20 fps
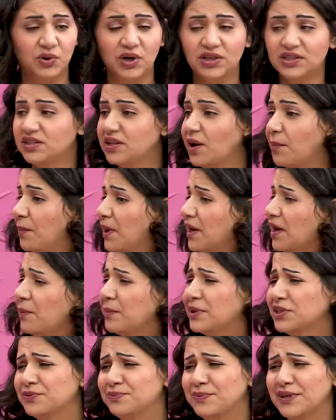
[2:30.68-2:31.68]
وقتي طب ما انا
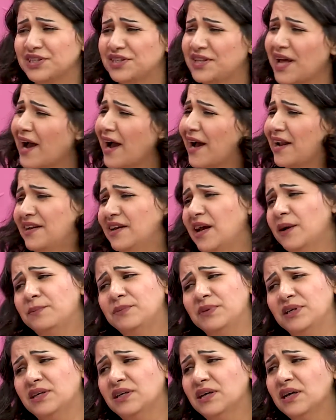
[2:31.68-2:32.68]
مش بشتغل يا
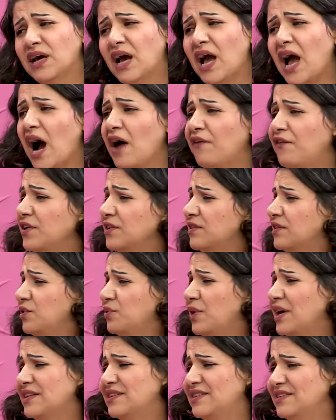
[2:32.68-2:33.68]
ابني افضي
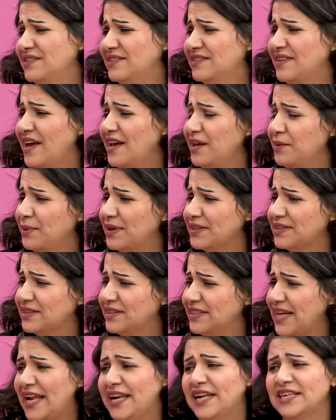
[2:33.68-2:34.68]
وقتي ازاي بس
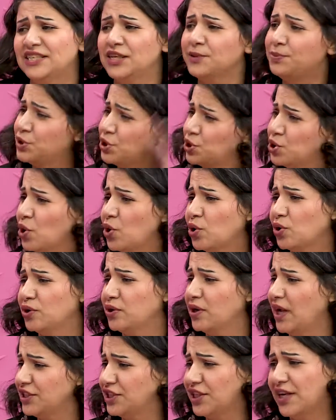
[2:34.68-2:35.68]
يعني اسيب الشغل
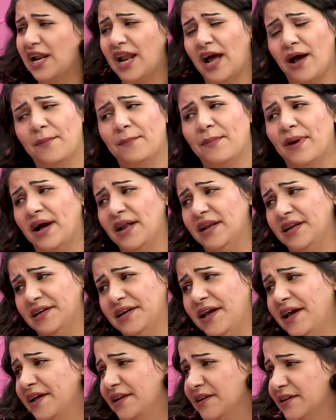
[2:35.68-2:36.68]
عشان العب مع
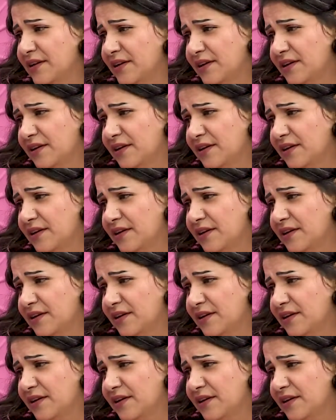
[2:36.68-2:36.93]
العيال